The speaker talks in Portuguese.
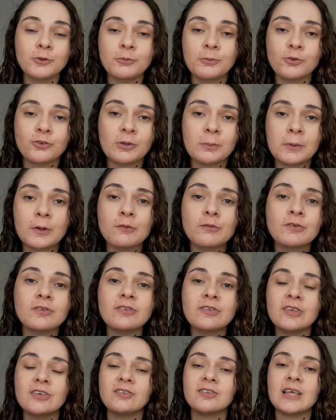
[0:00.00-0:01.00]
muito mostrar para
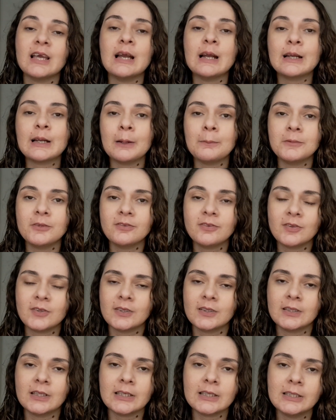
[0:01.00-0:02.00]
vocês, é a
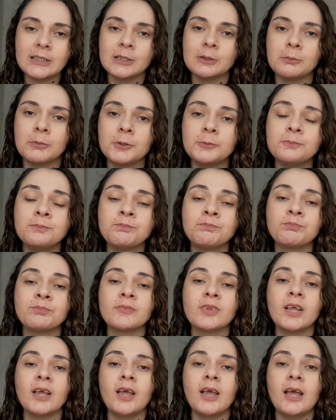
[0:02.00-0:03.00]
cabeceira da cama.
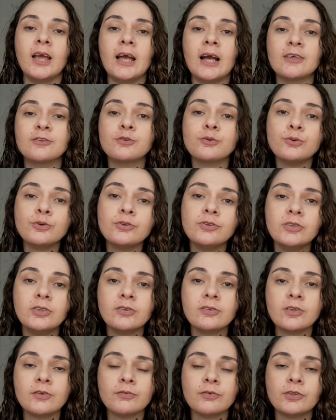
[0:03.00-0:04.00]
É, as
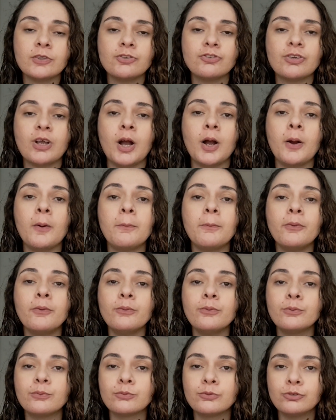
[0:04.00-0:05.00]
cortinas eu vou deixar
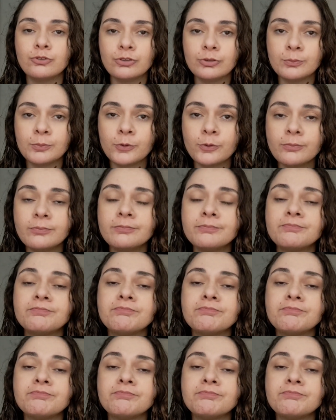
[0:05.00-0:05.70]
por último.